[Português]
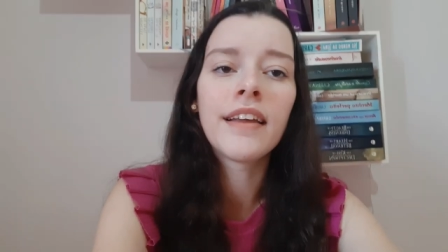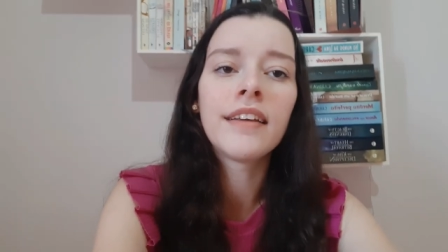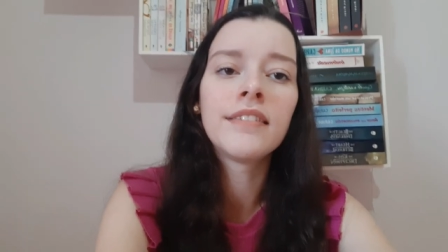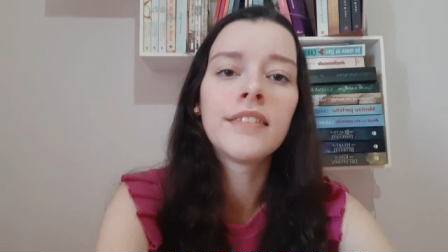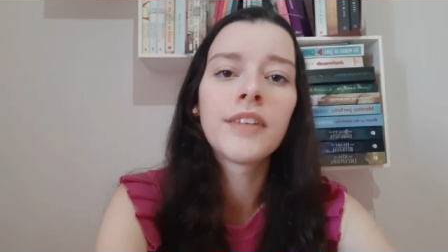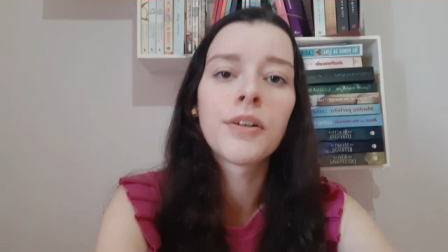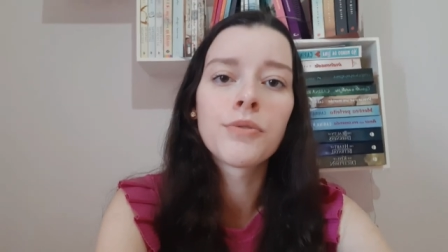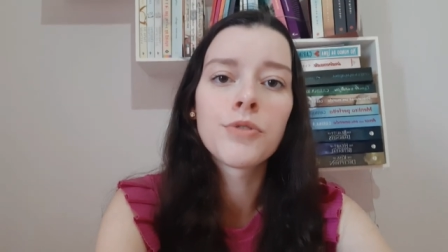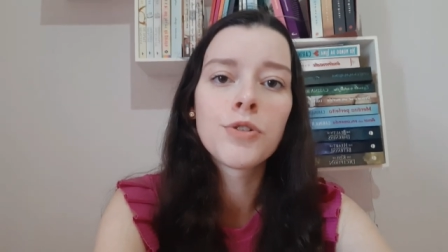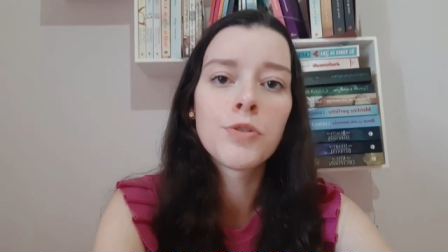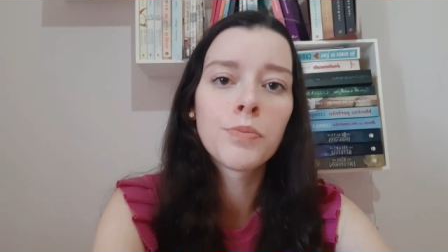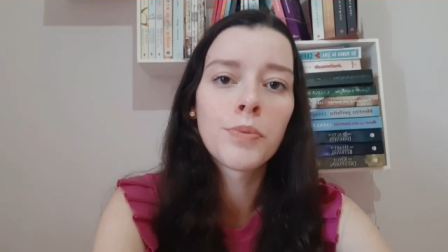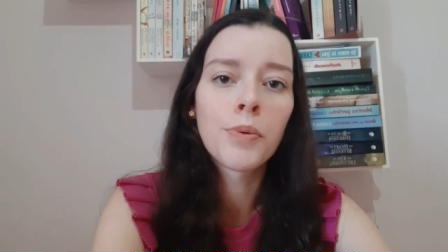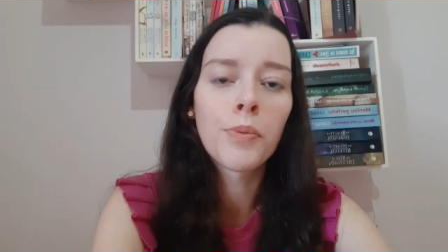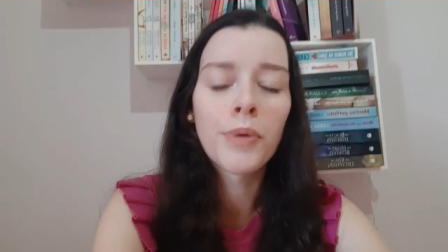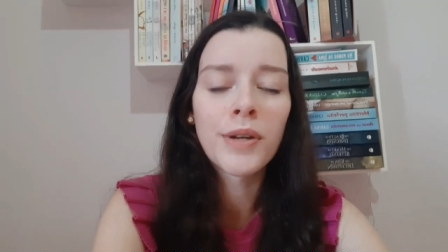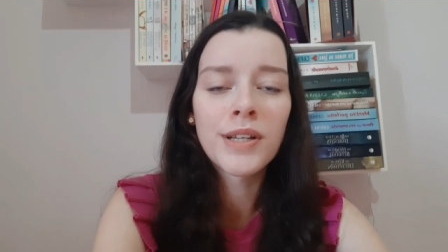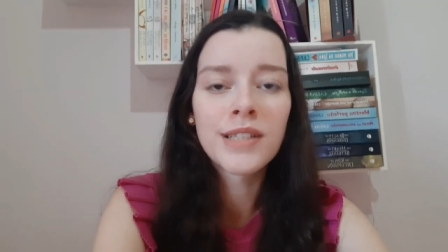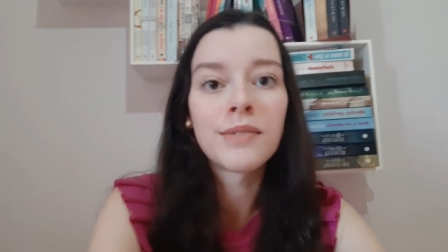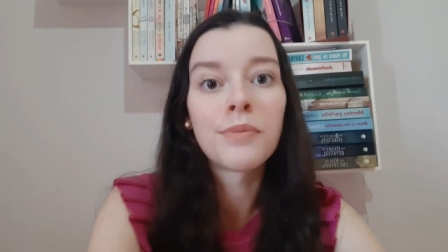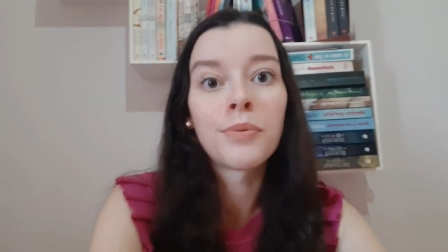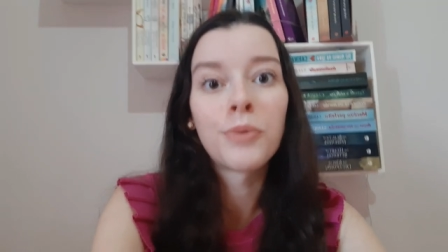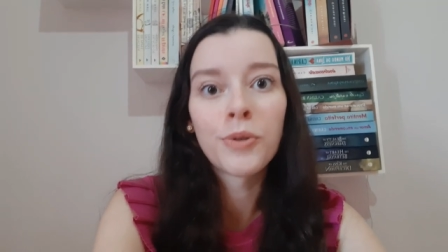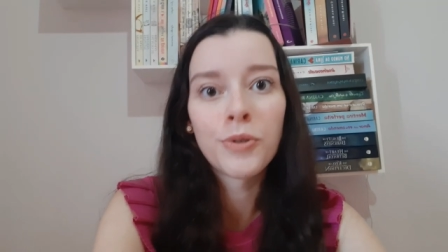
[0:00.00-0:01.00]
Então, tipo, por
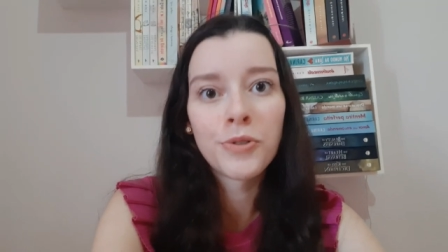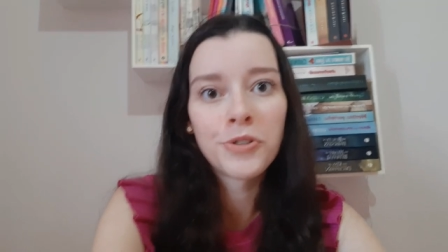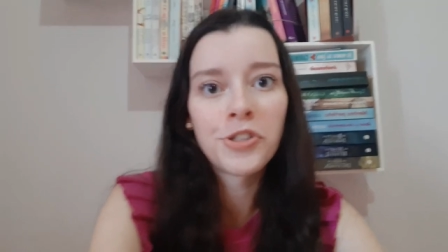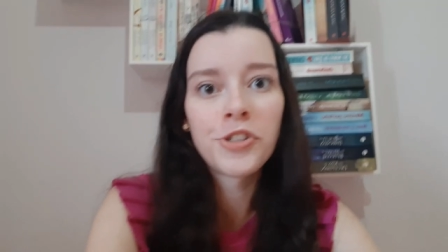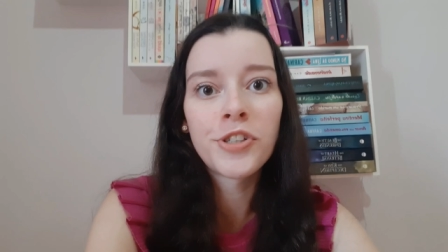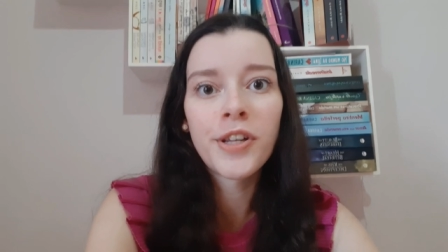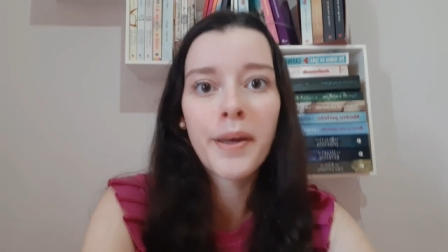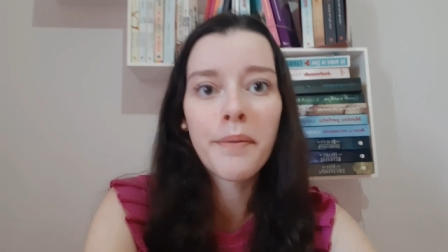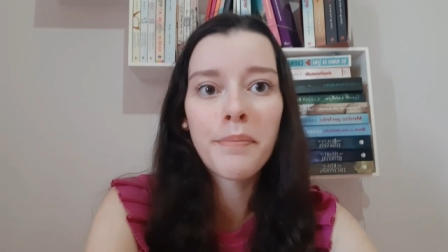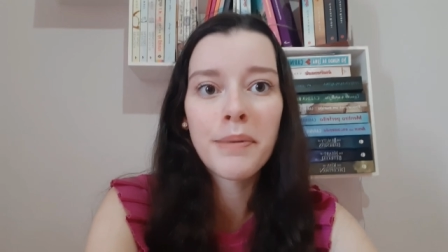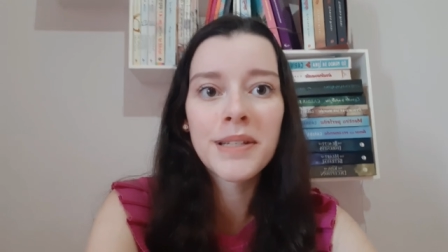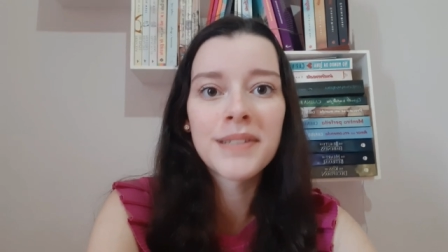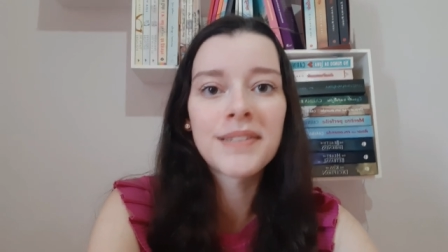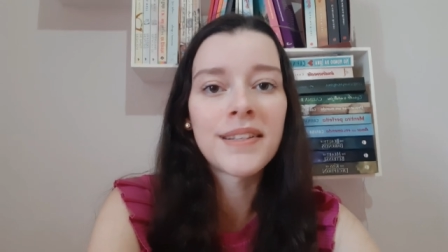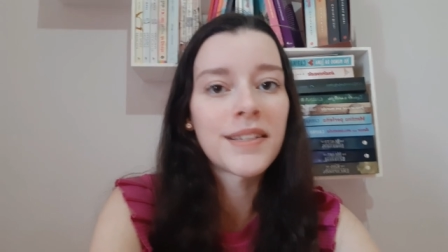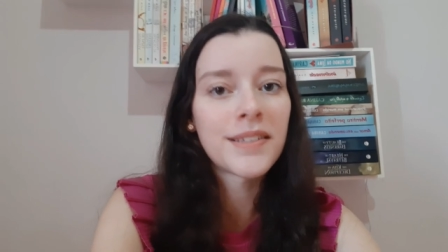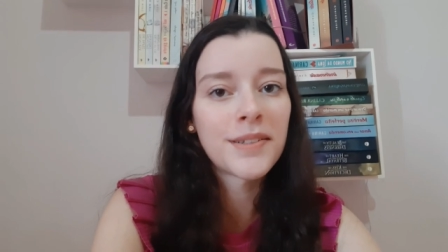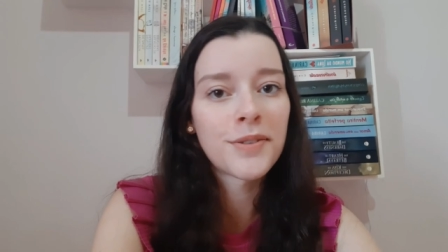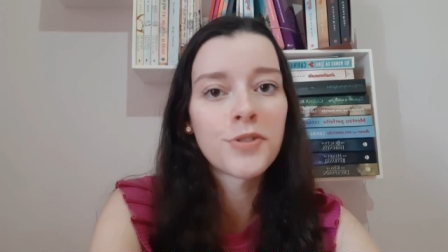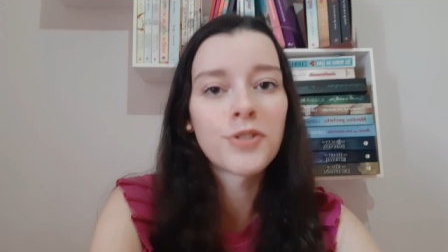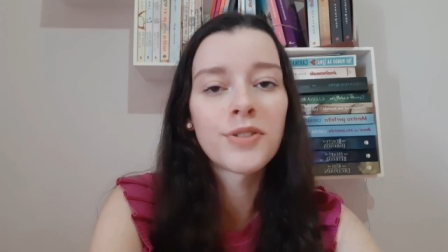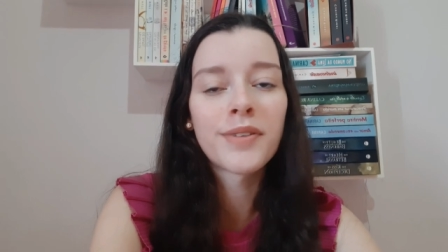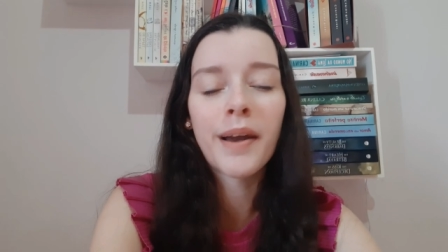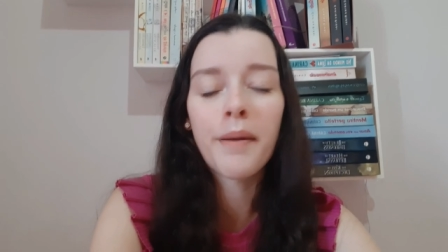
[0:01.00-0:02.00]
exemplo, hoje é
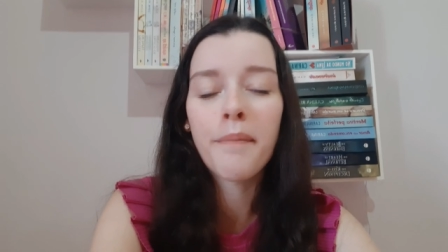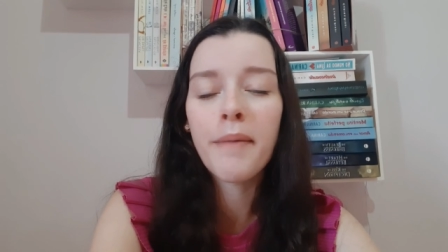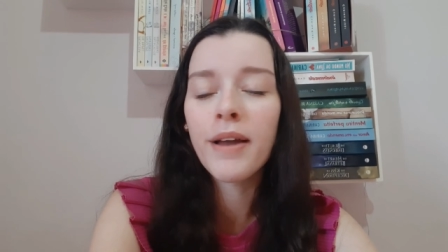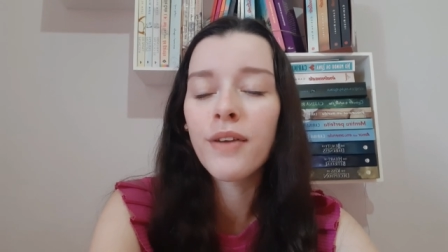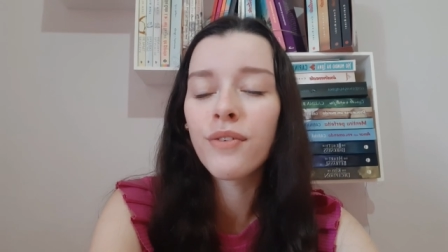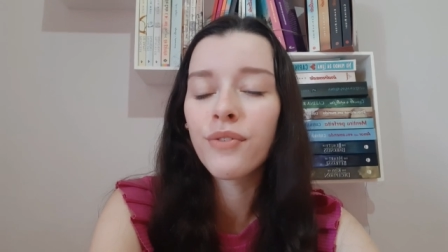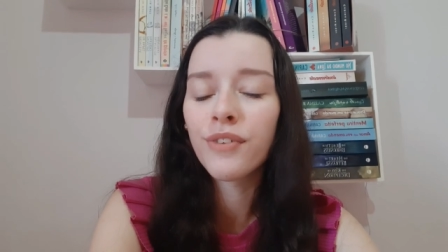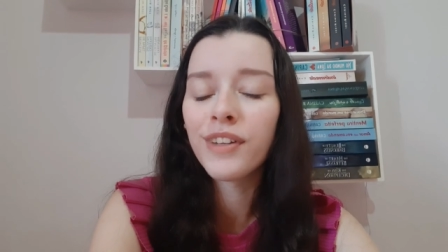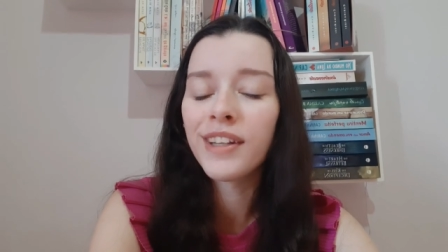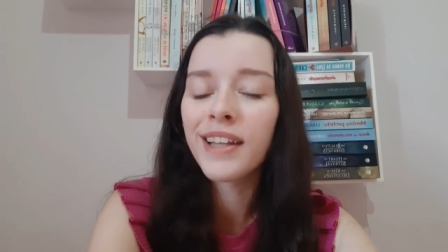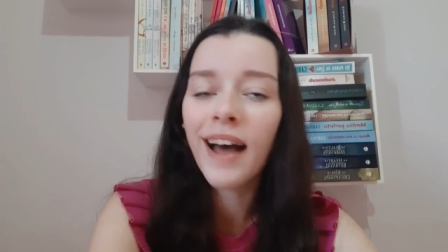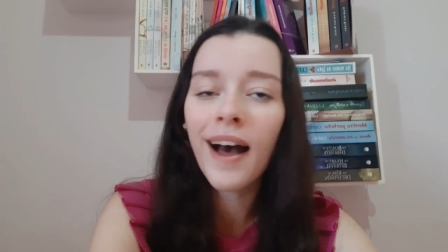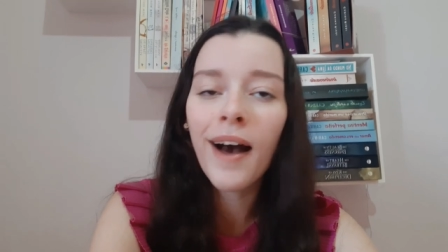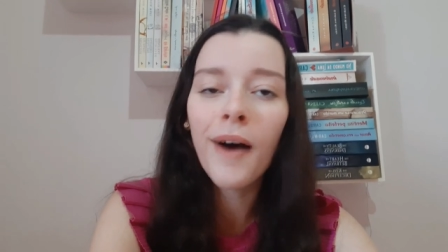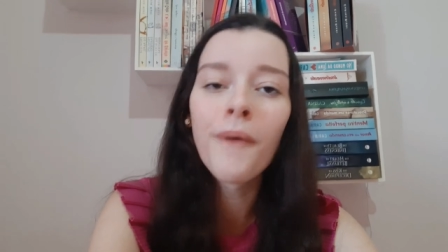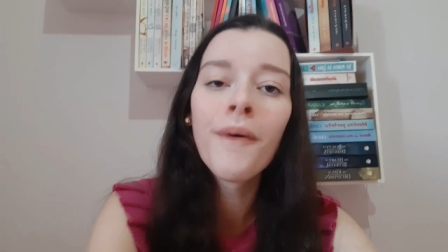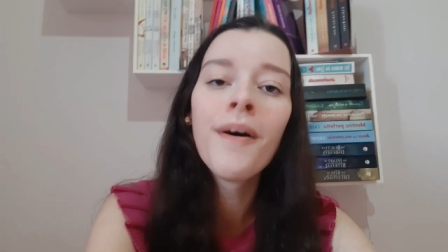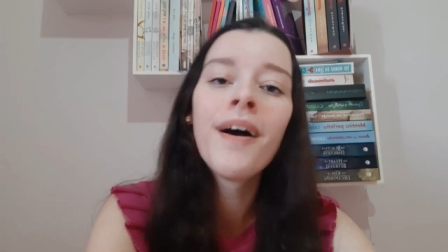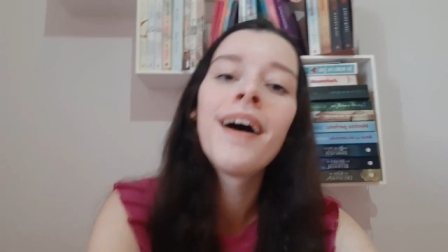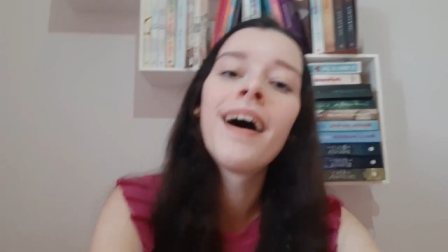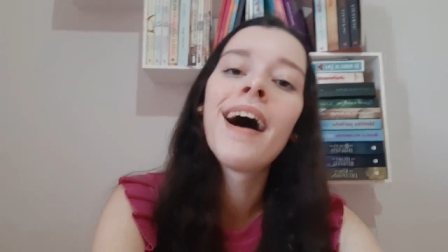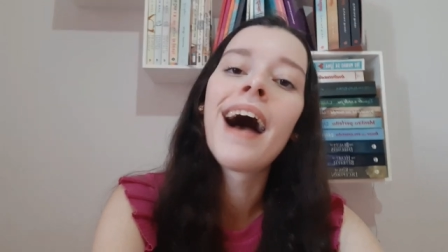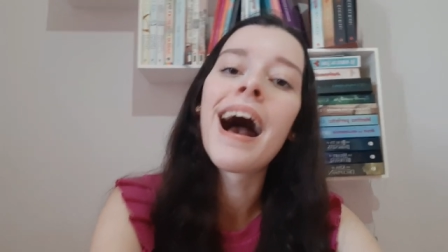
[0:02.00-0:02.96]
apresentação de trabalho final,